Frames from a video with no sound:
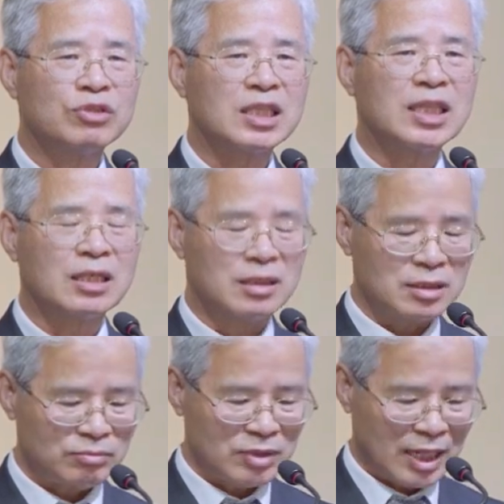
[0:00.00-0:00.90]
수 있다는
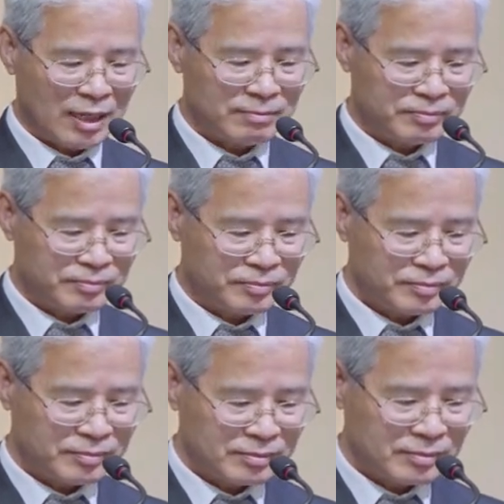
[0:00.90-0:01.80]
뜻입니다.
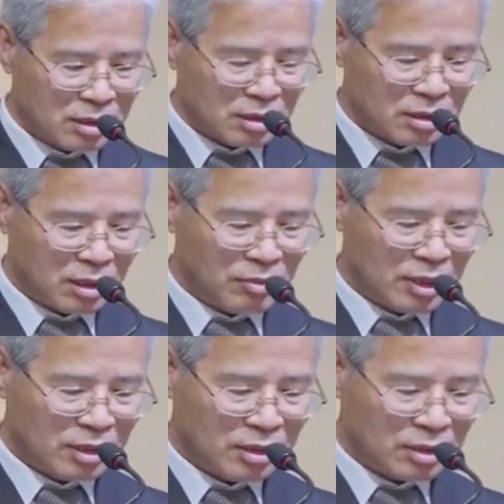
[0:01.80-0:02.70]

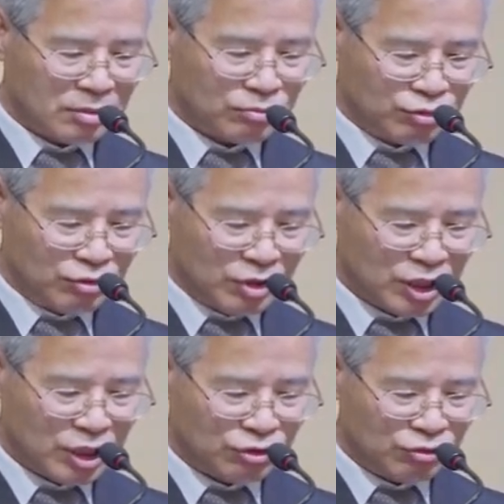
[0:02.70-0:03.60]
그러면은
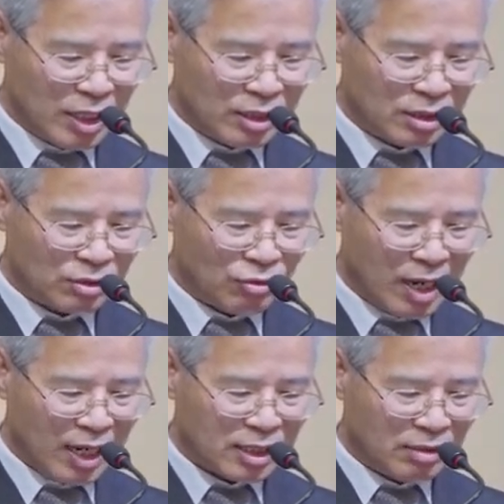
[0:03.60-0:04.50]
무엇이
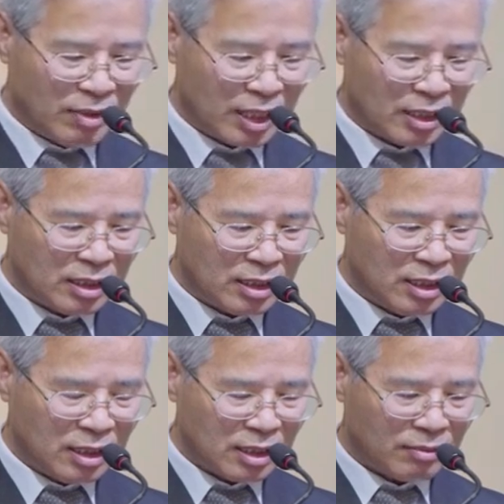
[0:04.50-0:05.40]
유대인들과
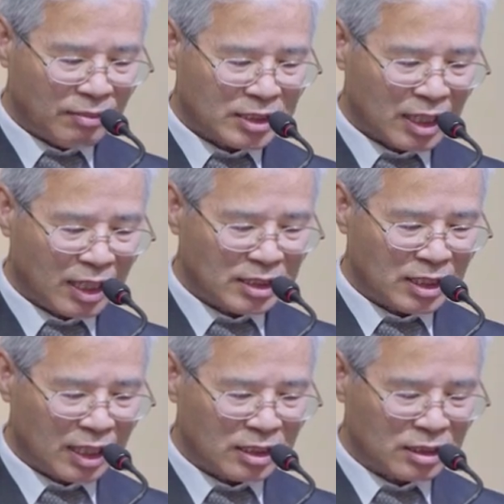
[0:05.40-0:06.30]
이방인들이
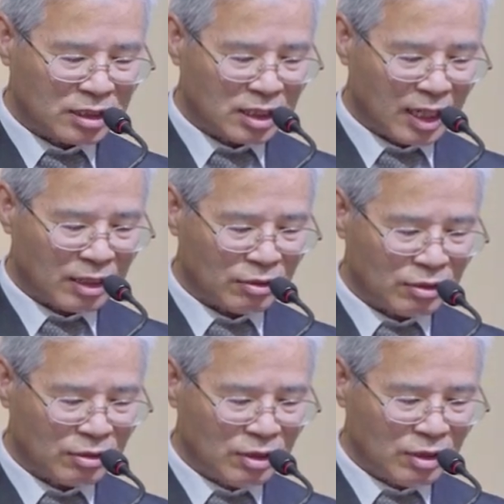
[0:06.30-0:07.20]
마찬가지라는
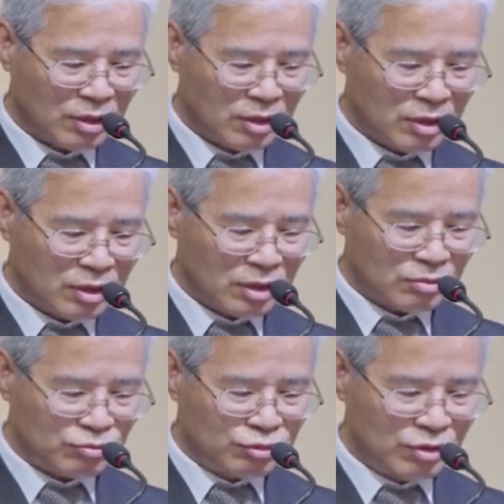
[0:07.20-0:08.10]
뜻일까요?
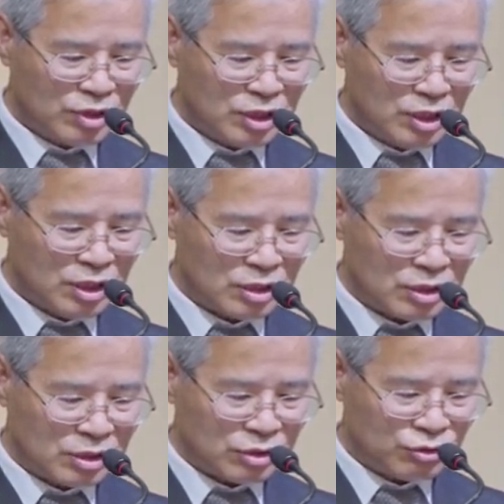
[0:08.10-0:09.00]
무엇이
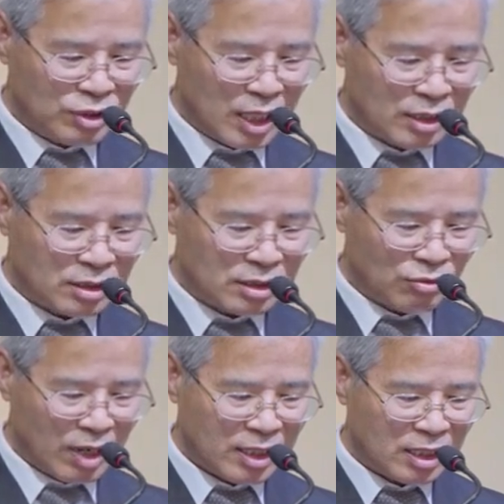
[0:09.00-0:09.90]

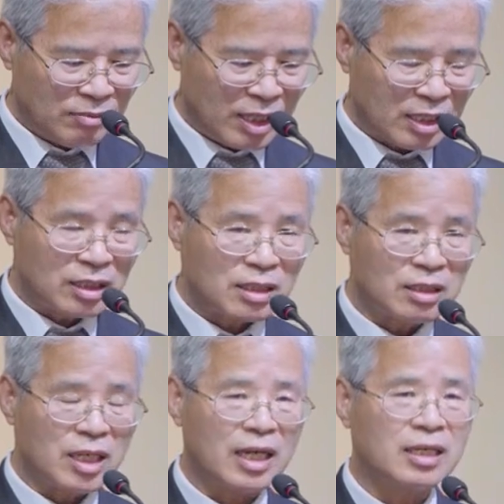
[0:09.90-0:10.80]
유대인들과
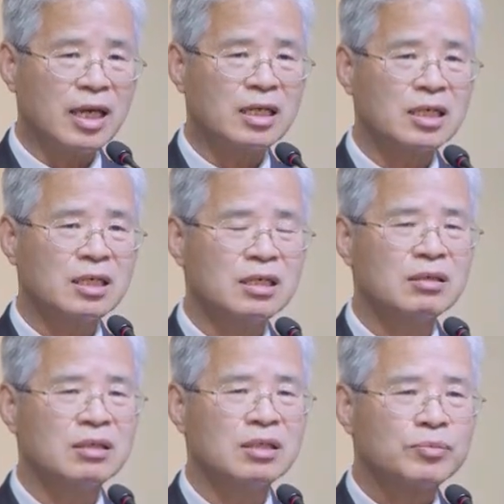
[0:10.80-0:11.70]
이방인들 사이에
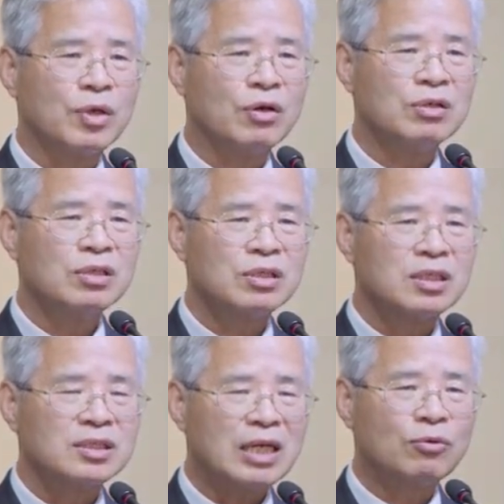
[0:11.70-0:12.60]
큰
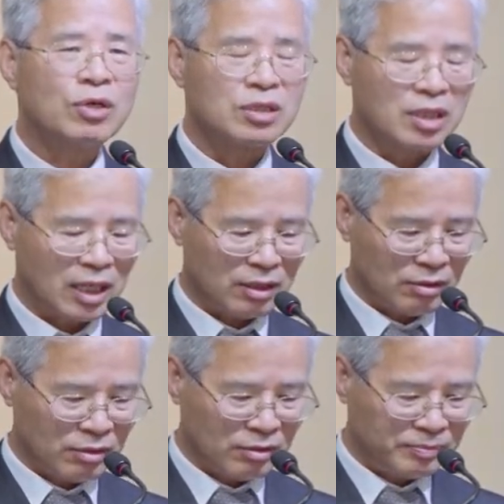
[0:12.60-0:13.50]
벽을 쌓고 있을까요?